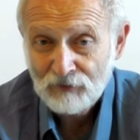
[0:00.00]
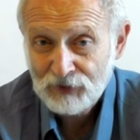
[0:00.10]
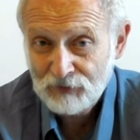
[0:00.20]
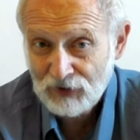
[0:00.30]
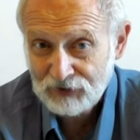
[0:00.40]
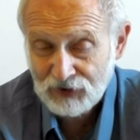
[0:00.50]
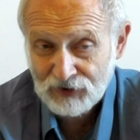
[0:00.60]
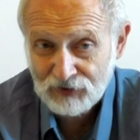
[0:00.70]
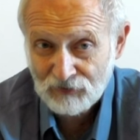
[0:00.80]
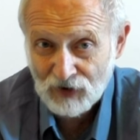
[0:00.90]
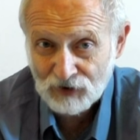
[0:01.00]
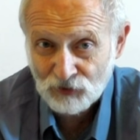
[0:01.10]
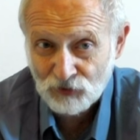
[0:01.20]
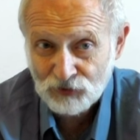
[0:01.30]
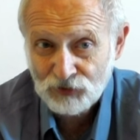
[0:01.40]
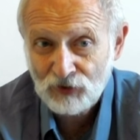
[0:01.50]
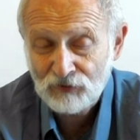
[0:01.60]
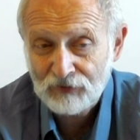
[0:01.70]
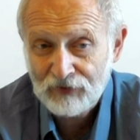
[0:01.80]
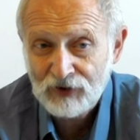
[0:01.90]
Посмотрите вокруг, что
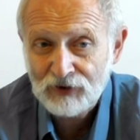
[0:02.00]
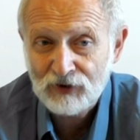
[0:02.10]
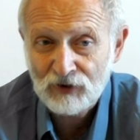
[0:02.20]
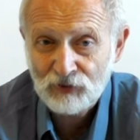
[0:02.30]
вы видите